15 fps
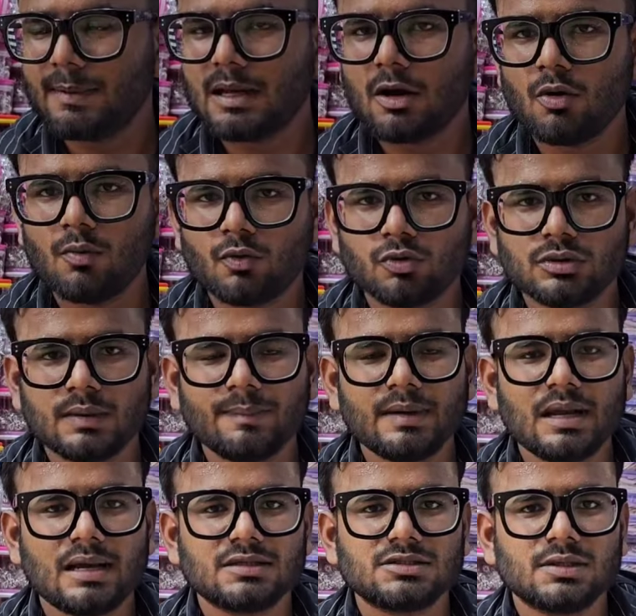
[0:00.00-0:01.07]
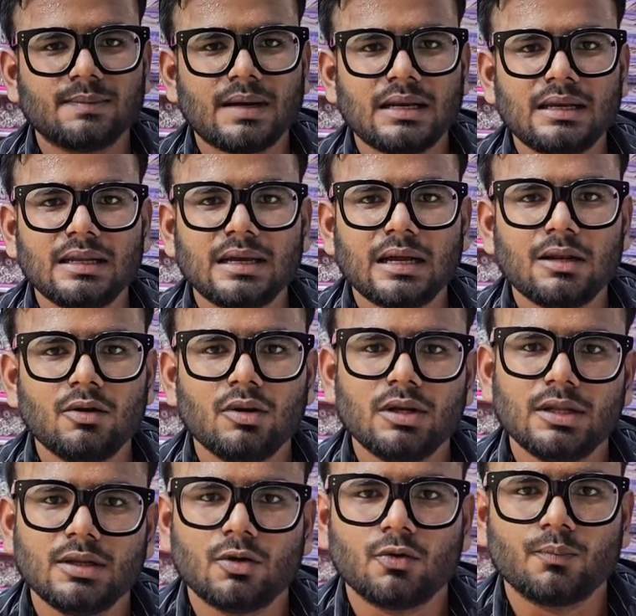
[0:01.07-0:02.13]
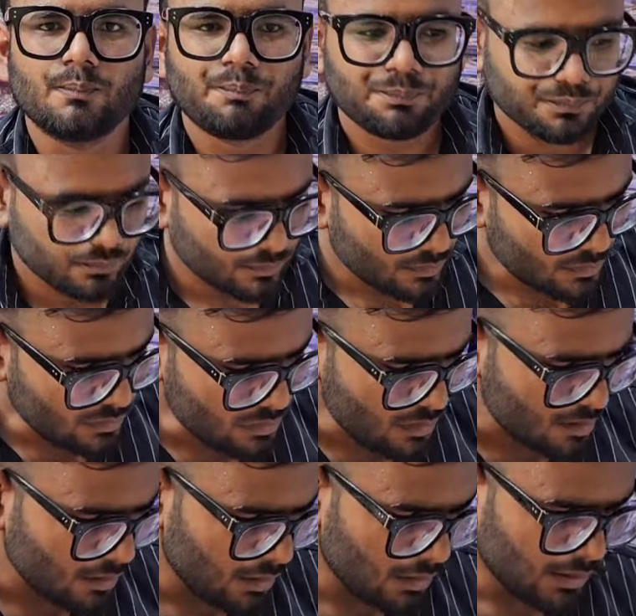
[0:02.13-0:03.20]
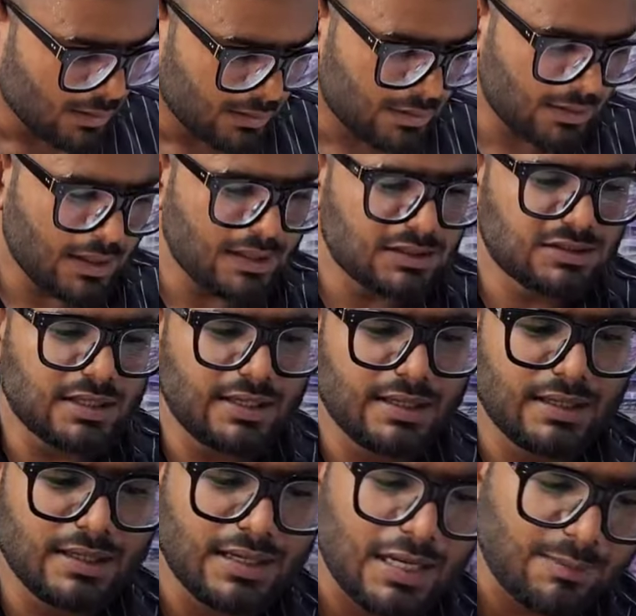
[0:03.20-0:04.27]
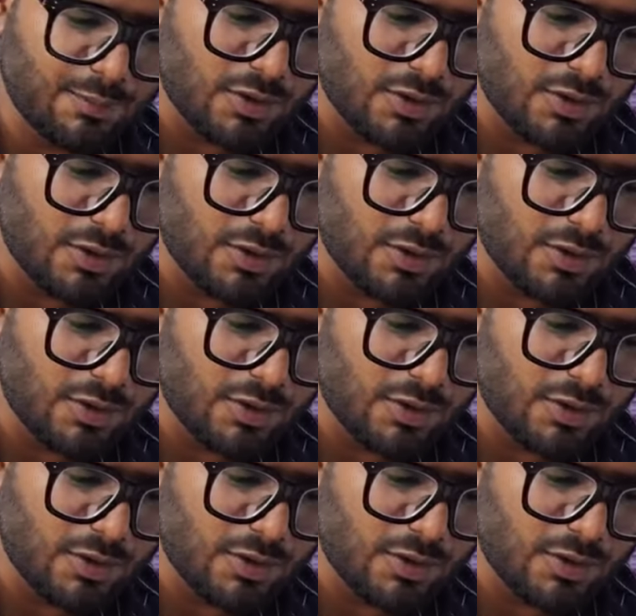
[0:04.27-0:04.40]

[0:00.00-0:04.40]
पे आओ खुद अपने हाथ से माल निकाल लो ले जाओ ठीक है ठीक है इस तरीके की नैन